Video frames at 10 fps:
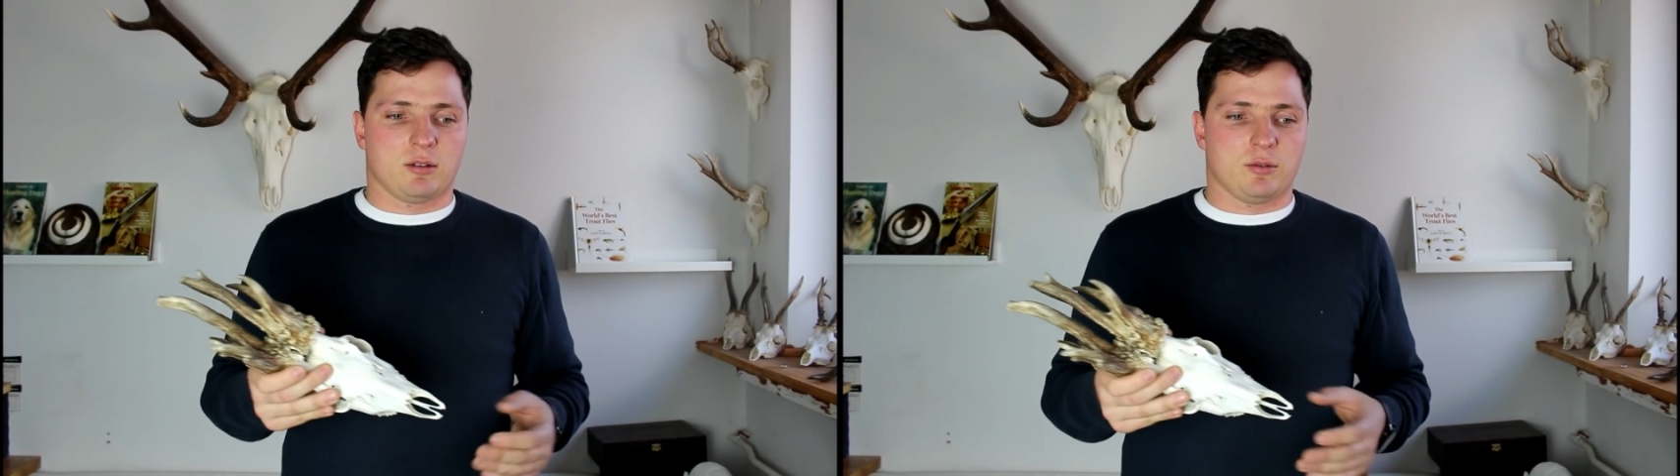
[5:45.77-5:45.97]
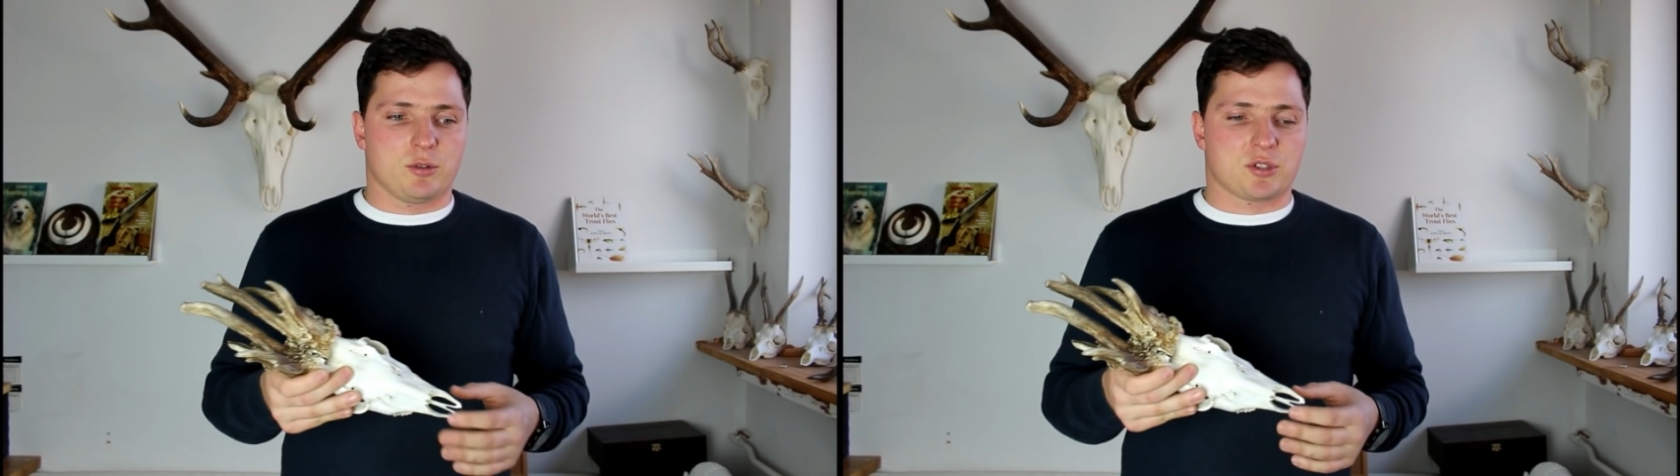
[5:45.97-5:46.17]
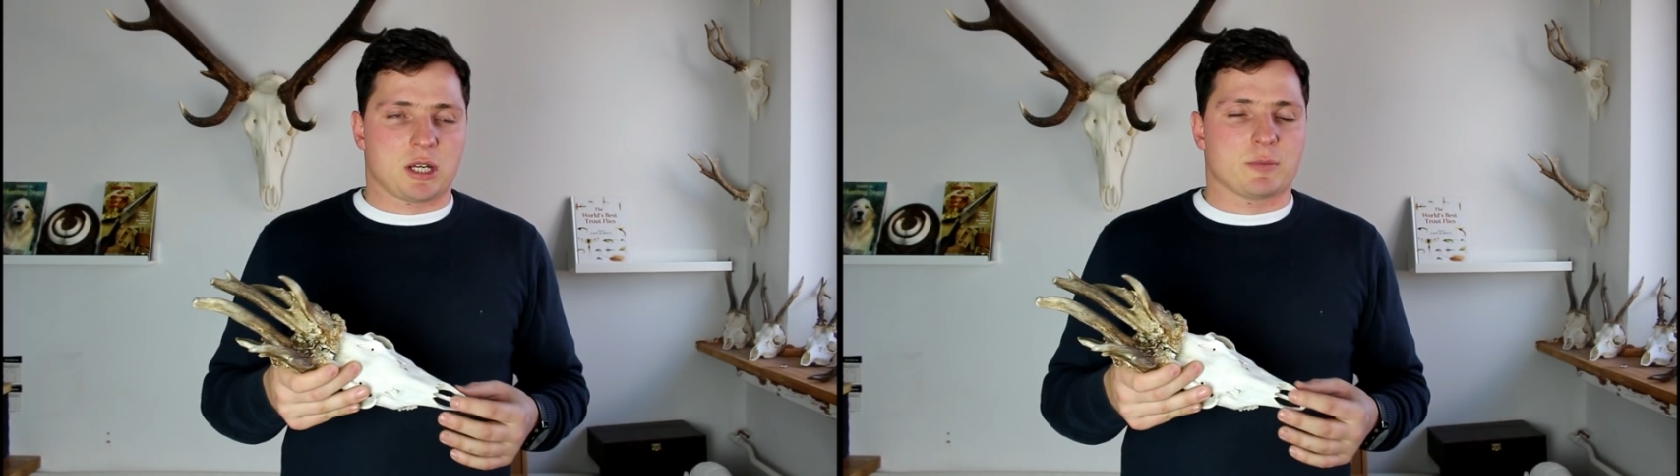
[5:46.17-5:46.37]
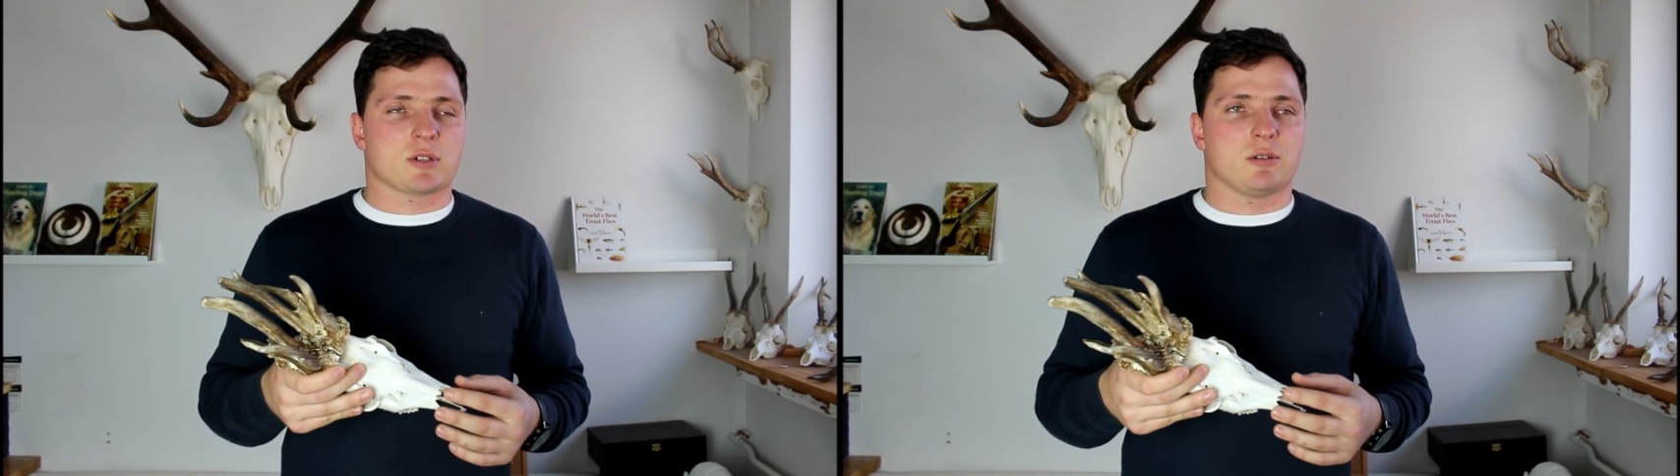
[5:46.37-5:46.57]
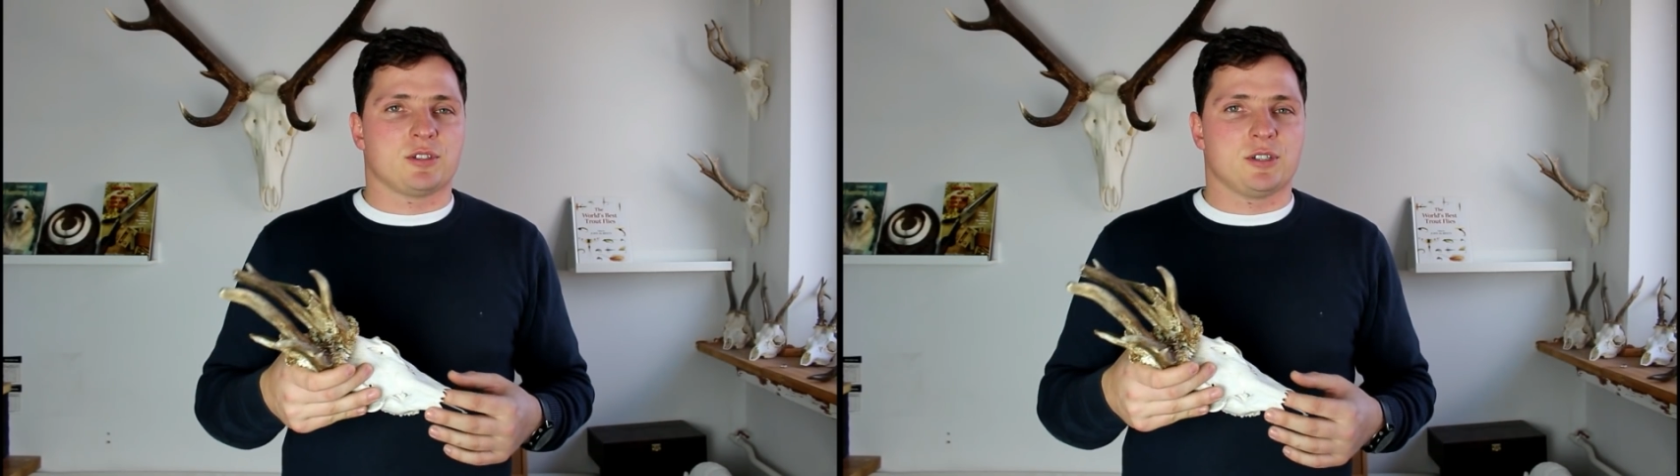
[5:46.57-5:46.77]
No i już chciałem
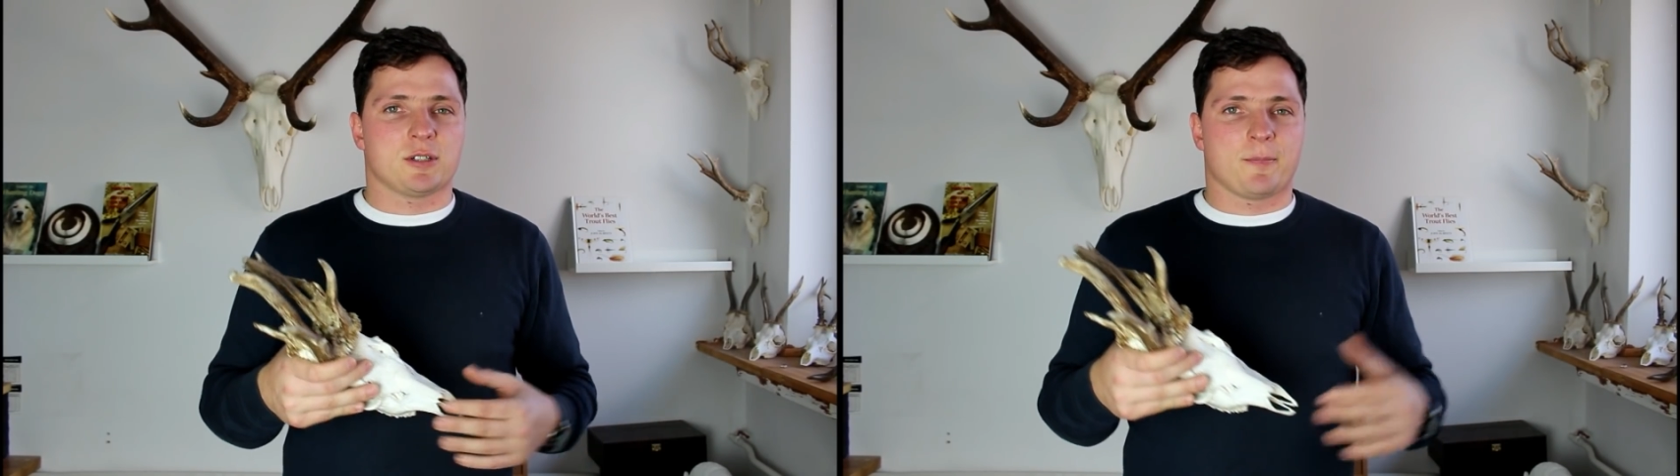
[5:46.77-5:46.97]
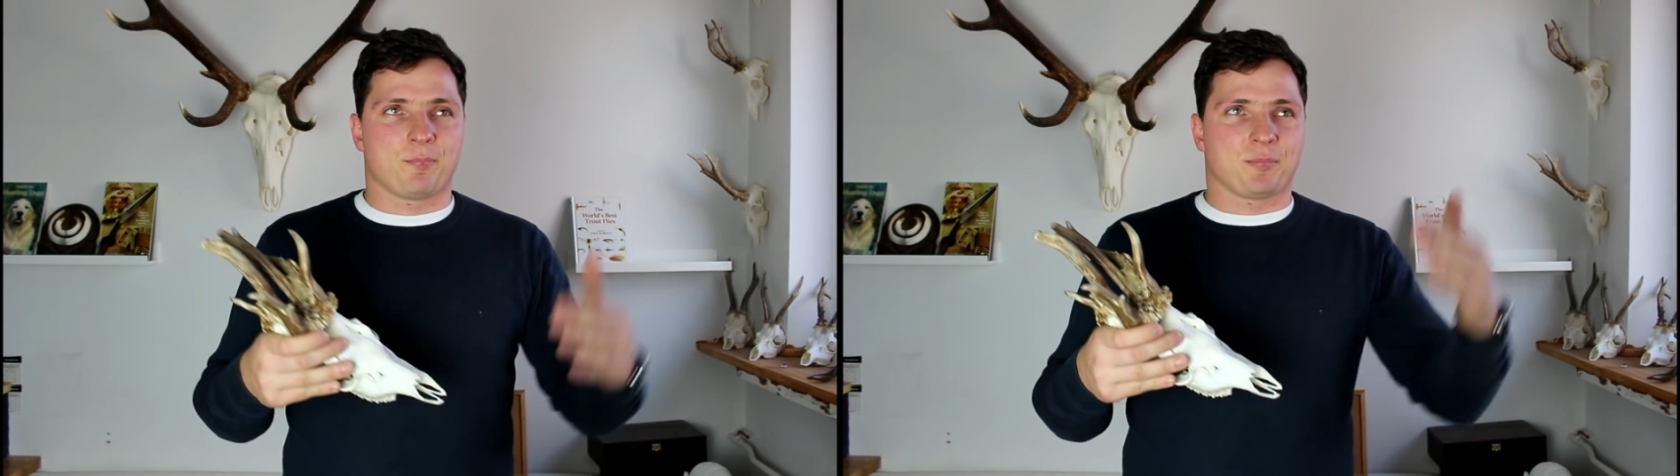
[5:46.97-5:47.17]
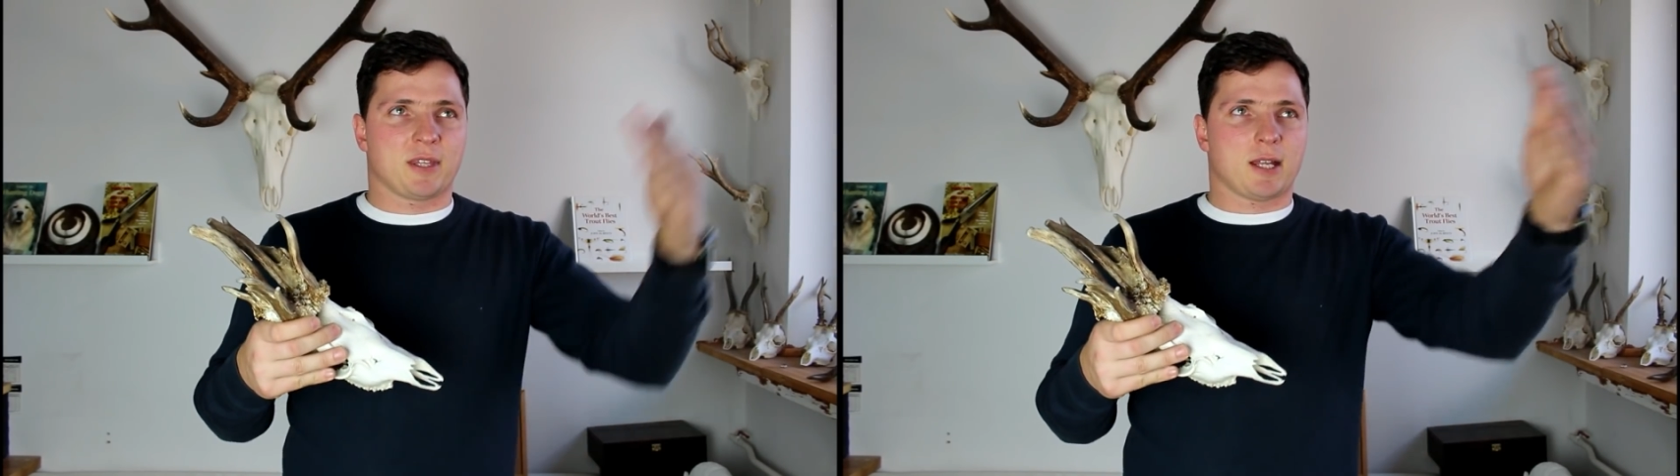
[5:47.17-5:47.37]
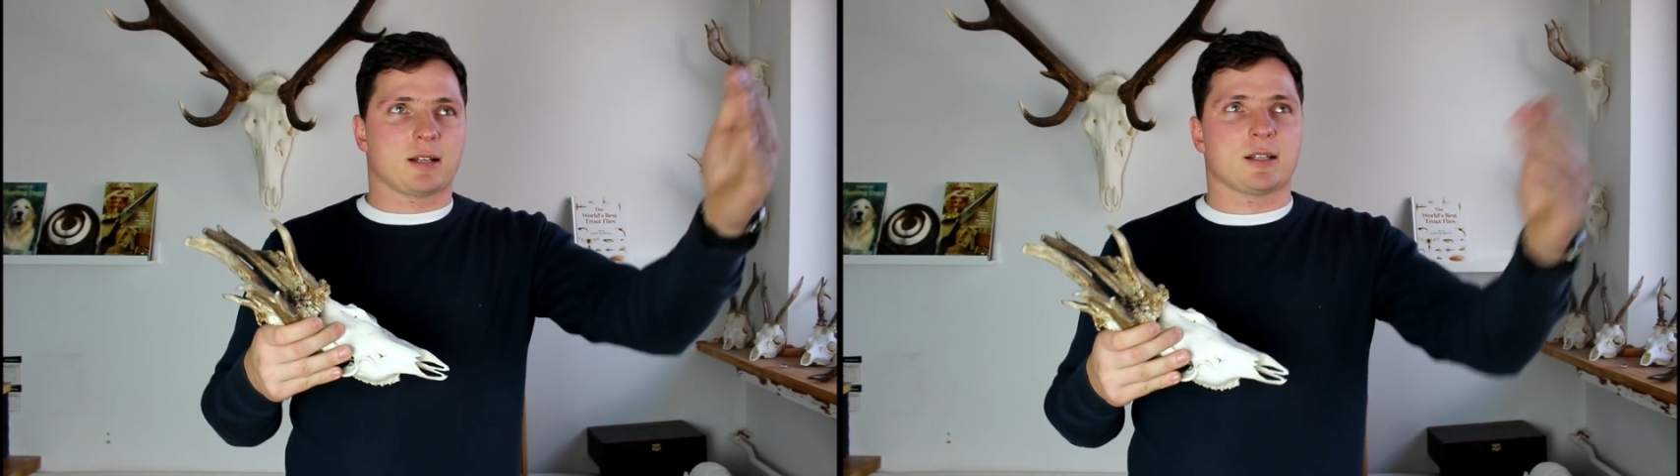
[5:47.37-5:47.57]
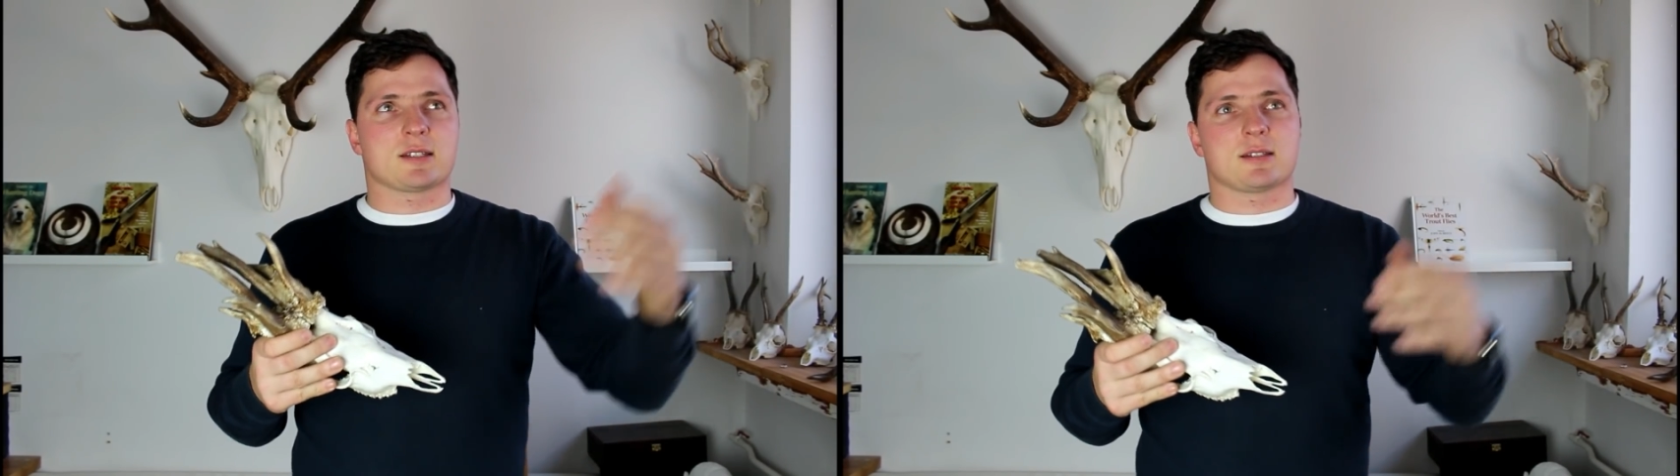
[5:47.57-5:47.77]
schodzić,
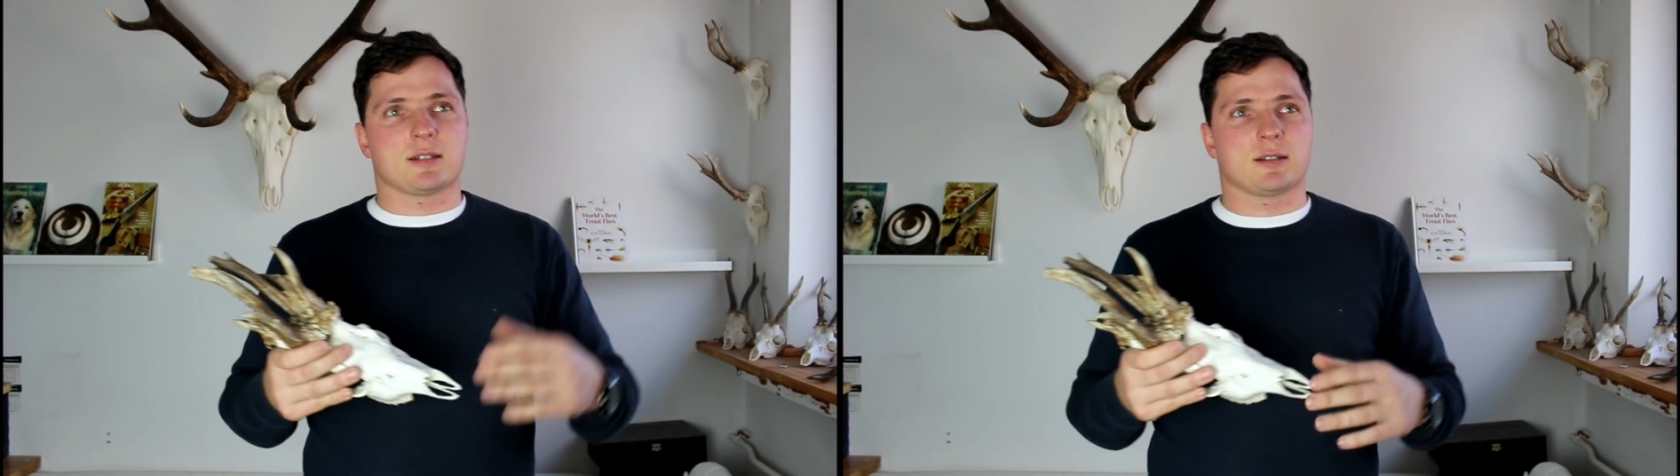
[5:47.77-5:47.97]
nagle z,